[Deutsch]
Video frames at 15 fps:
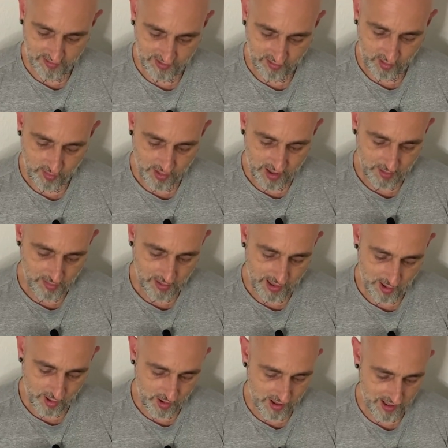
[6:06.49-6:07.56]
den wo man aber
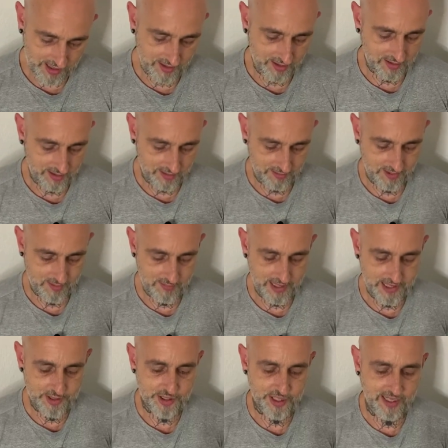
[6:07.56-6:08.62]
auch an die
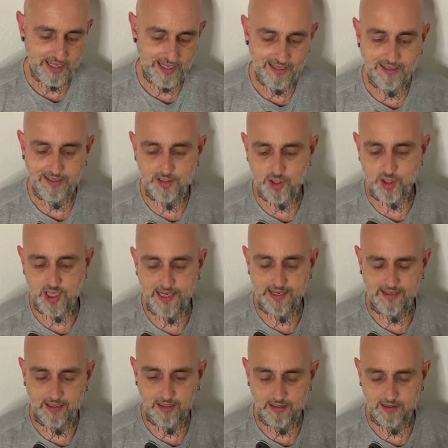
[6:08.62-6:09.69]
meisten
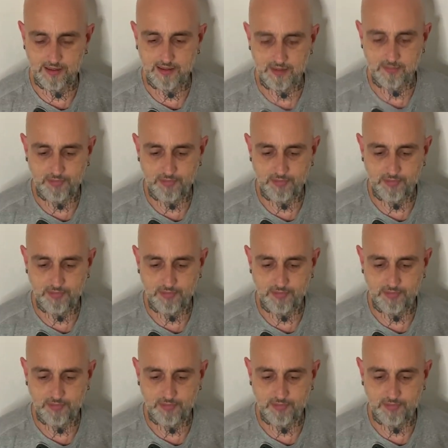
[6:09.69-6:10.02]
Kydex-Scheiden äh,